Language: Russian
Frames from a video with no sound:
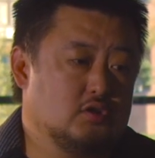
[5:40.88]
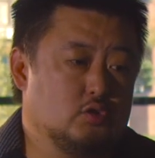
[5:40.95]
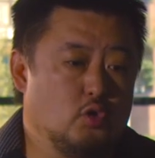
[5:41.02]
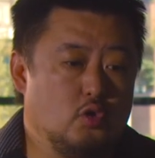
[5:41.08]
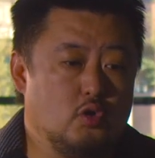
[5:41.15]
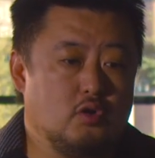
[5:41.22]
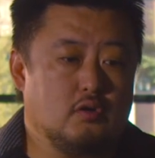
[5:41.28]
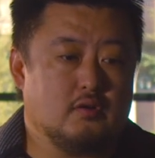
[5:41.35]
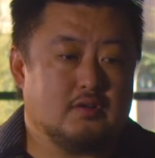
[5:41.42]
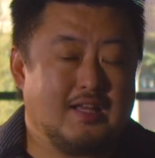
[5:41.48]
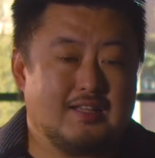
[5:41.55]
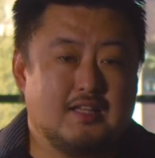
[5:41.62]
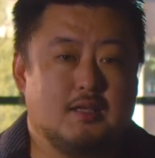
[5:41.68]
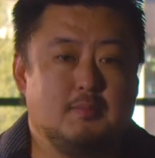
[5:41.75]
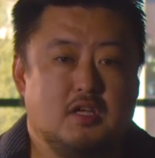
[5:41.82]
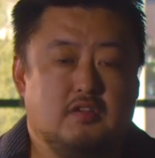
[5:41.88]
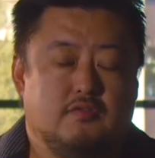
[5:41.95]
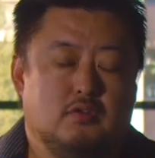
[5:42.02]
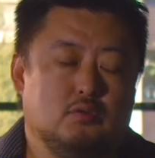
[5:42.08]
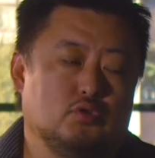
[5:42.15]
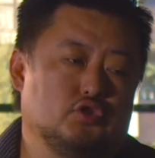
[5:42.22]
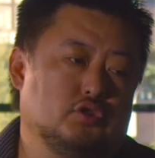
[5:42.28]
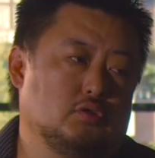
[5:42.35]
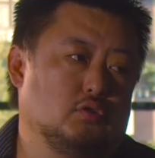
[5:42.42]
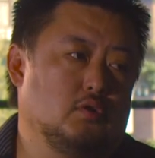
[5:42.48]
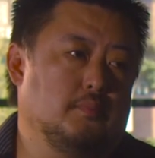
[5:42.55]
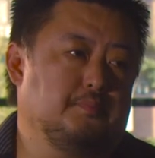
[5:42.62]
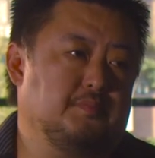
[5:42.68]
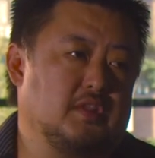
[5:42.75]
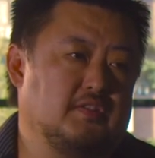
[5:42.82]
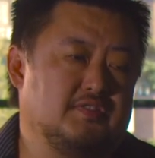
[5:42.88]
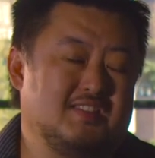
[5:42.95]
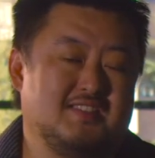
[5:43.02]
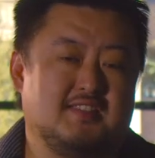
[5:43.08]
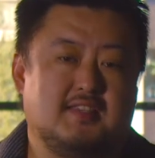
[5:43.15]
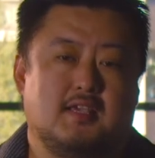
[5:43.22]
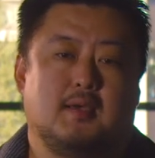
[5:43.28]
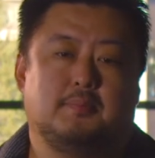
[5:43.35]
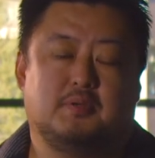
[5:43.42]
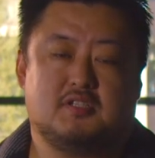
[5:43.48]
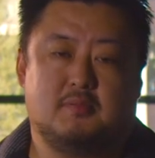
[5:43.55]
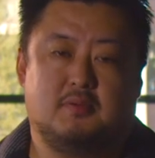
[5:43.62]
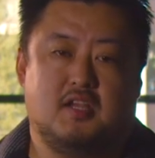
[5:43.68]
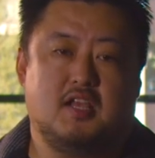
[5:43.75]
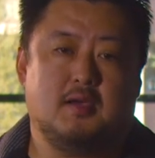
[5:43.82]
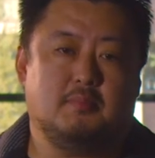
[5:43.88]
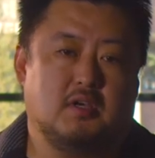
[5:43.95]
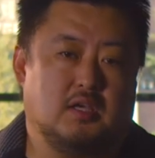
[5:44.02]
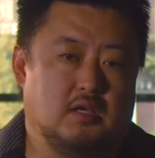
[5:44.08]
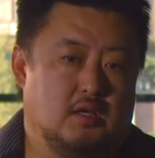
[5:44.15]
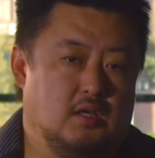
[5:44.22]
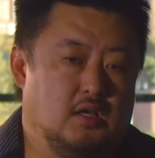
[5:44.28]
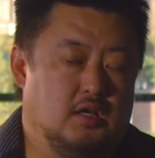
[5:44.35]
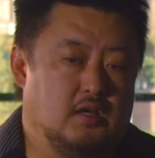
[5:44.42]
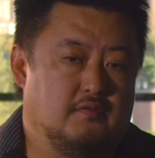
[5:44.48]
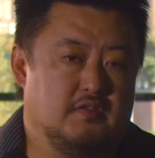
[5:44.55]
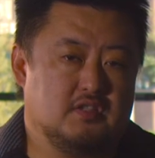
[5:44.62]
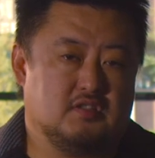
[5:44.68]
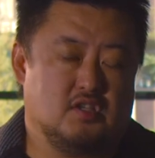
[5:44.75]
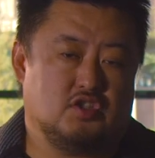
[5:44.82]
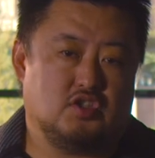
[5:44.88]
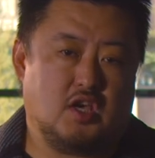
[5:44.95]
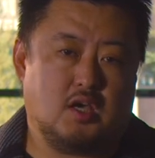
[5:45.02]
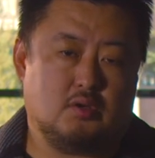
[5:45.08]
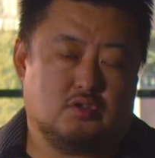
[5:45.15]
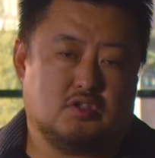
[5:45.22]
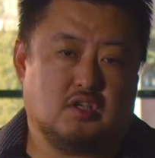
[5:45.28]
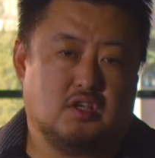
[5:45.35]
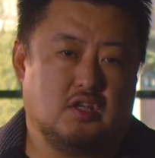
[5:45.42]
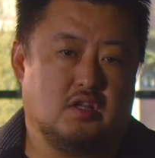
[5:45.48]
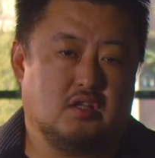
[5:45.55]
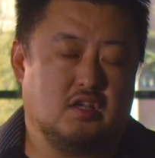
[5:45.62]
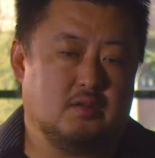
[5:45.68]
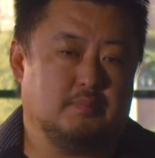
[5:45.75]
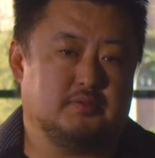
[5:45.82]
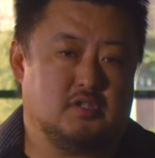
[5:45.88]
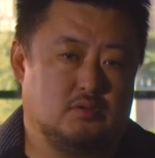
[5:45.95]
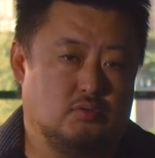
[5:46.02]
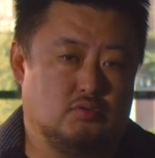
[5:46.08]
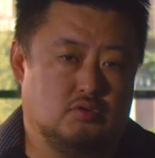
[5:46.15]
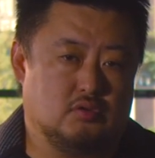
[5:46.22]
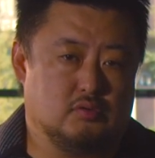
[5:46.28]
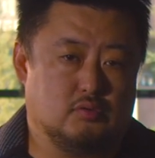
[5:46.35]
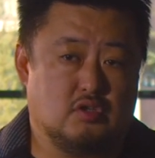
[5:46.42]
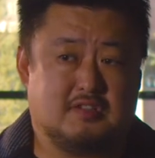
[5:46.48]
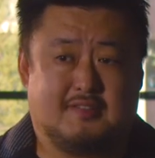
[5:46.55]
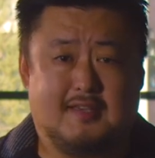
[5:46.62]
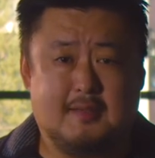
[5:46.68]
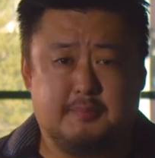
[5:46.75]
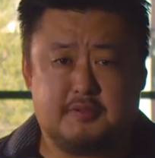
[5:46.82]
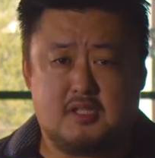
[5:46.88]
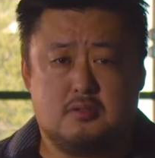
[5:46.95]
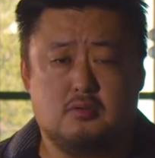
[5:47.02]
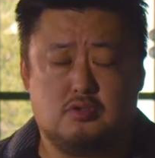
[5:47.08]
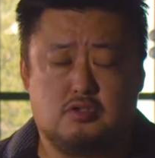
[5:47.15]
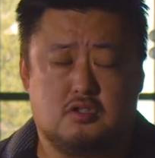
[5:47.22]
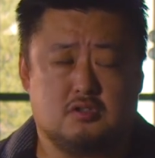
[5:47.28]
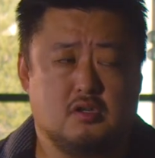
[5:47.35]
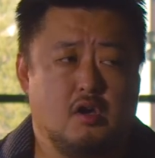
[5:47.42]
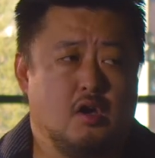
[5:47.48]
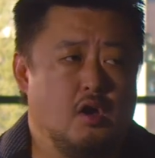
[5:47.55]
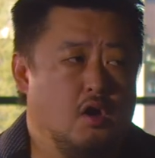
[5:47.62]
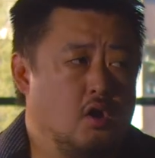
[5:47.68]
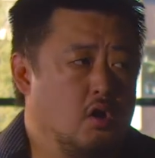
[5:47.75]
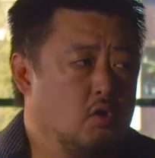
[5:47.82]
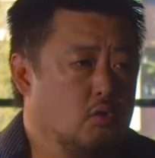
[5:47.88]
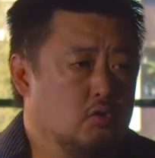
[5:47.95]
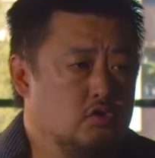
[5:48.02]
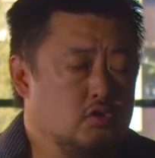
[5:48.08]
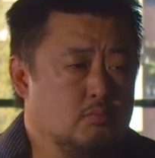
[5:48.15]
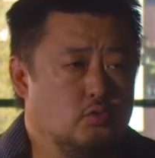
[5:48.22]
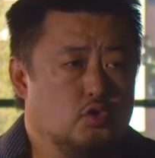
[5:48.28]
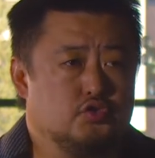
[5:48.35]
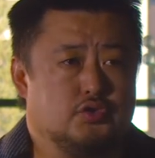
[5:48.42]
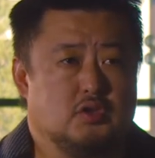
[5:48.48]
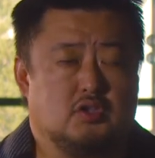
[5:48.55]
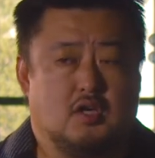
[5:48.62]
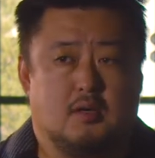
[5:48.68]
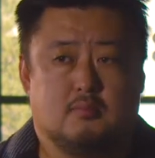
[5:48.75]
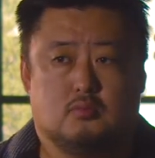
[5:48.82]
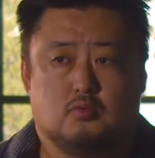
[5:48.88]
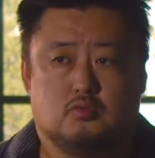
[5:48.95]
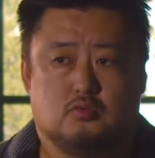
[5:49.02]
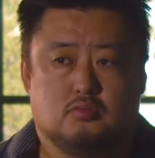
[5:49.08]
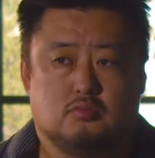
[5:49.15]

то надо иметь в виду, что все проблемы возвращаются к ген- продюсеру То есть ген-продюсер, он не может там